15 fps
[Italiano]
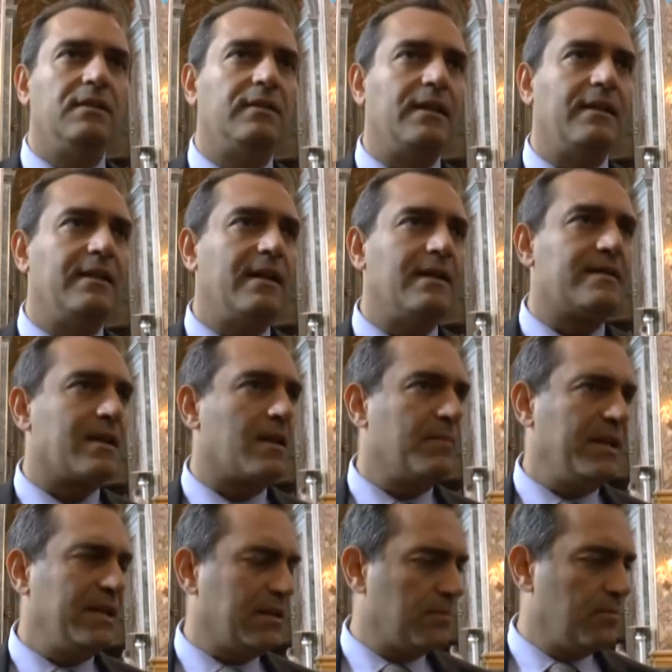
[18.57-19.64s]

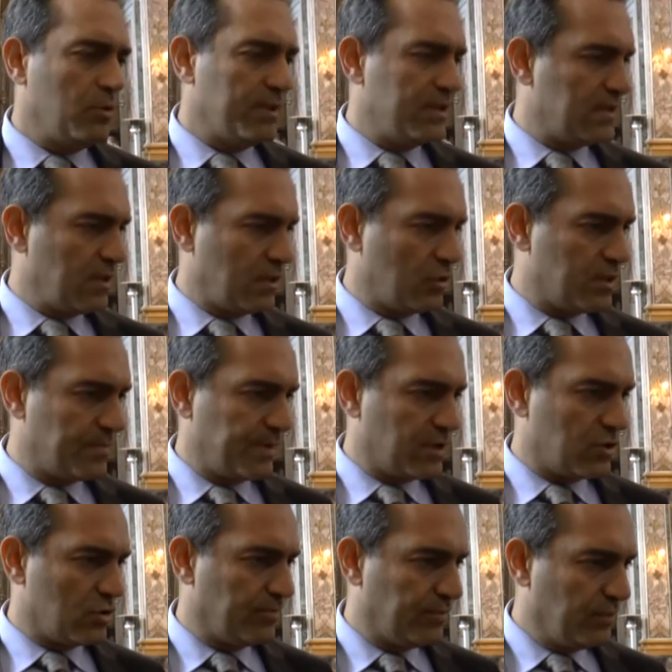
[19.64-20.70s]
Tendenzialmente il mio pensiero l'ho
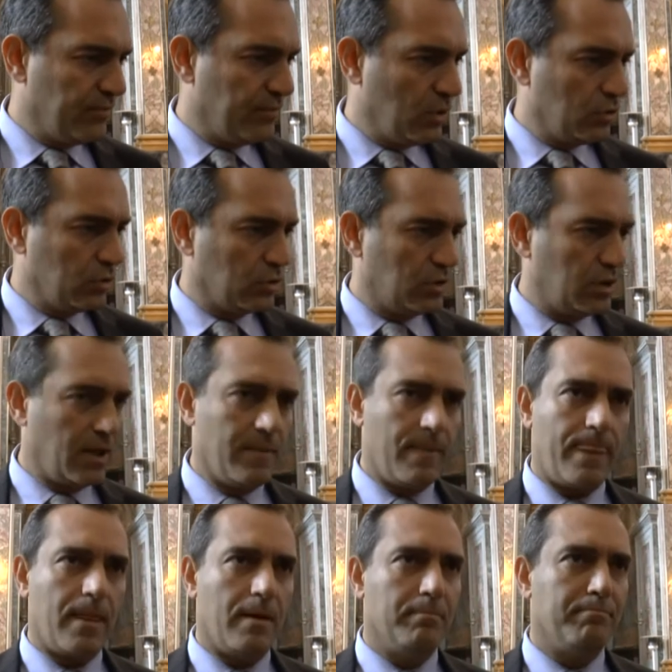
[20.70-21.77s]
espresso più volte,
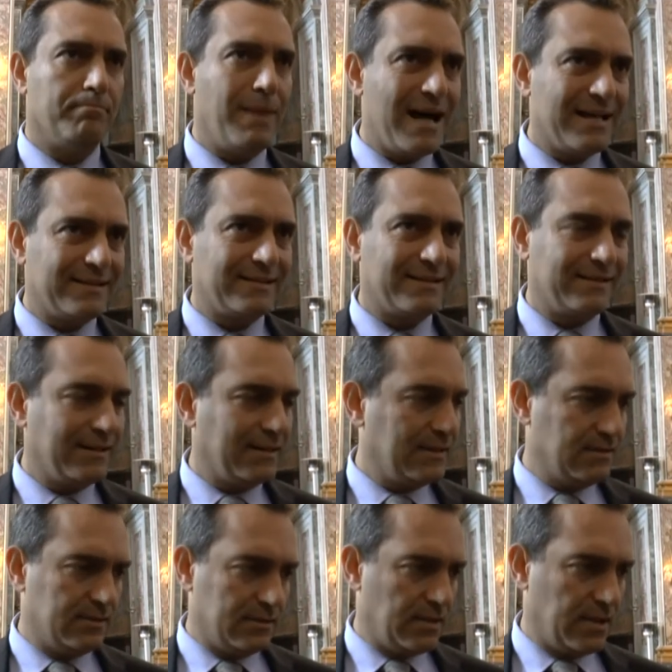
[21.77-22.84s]

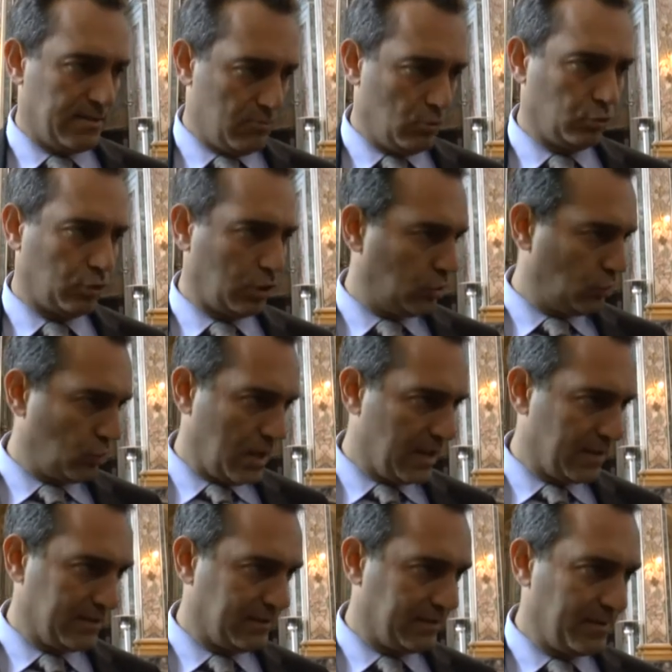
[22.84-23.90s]
basta, ed è molto
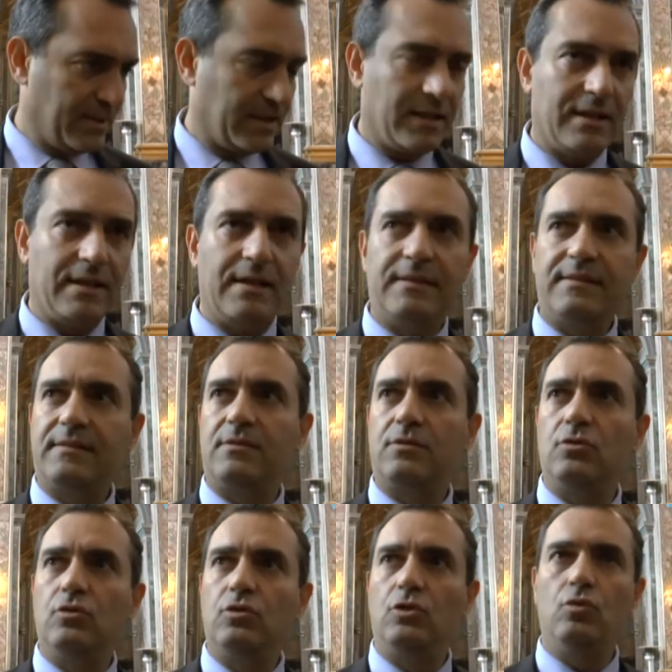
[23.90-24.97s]
attuale il tema di
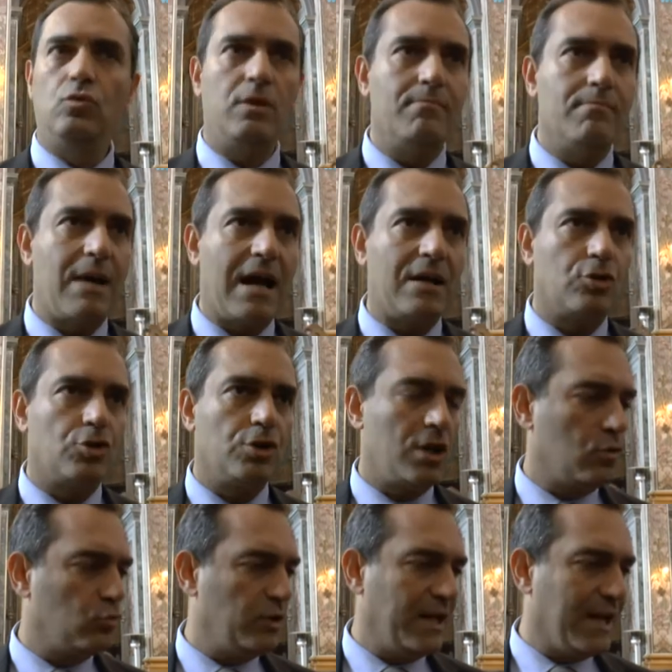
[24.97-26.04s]
adesso, di un'immagine
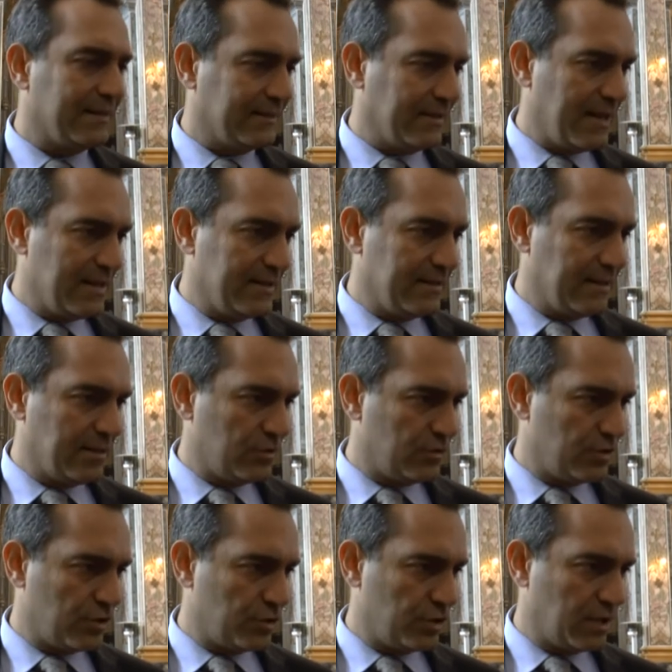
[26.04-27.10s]
unilaterale della
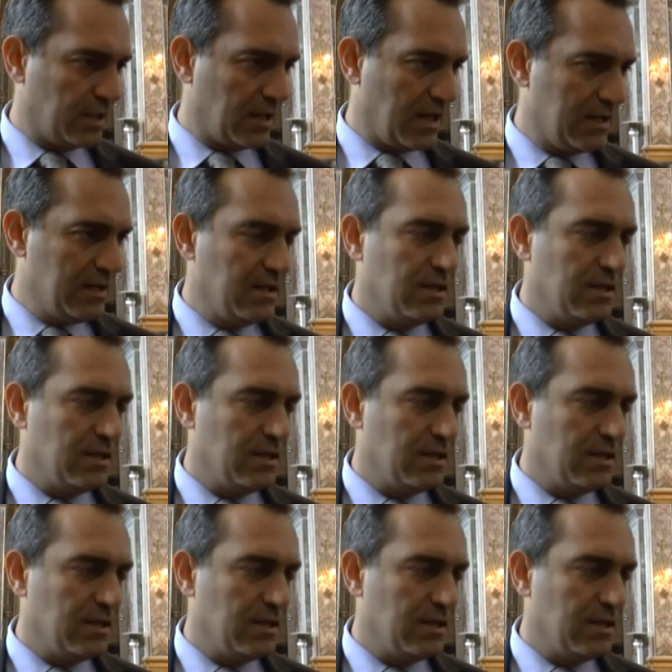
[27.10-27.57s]
nostra città.